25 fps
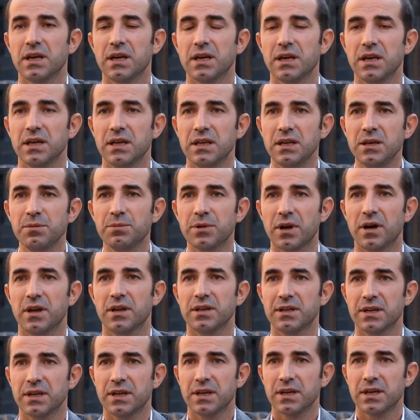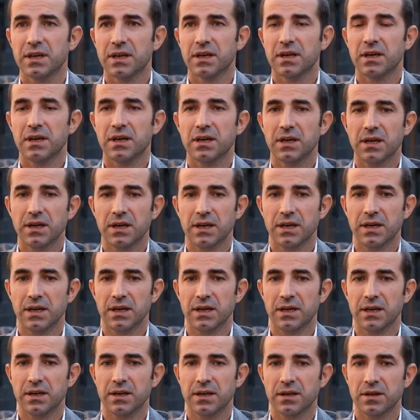e, İmralı e,